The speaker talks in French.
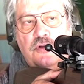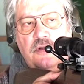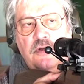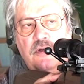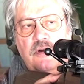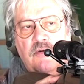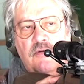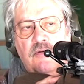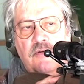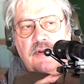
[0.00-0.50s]

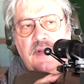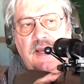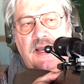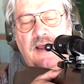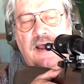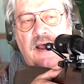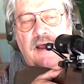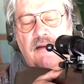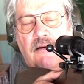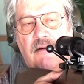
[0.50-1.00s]
qu'on a,
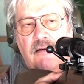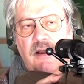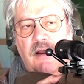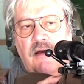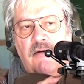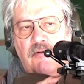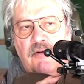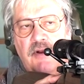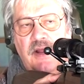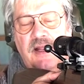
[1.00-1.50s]
alors
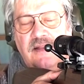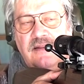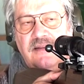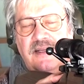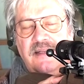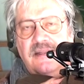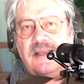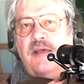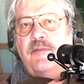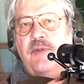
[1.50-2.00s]
là, on a un
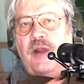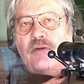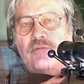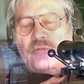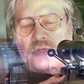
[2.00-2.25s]
très très bel